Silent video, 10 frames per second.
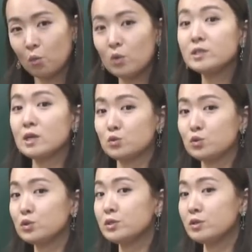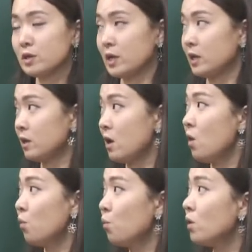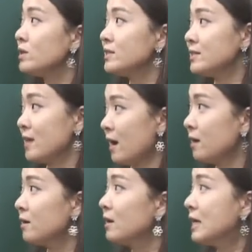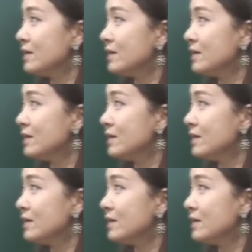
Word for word: 我想去这里。 我想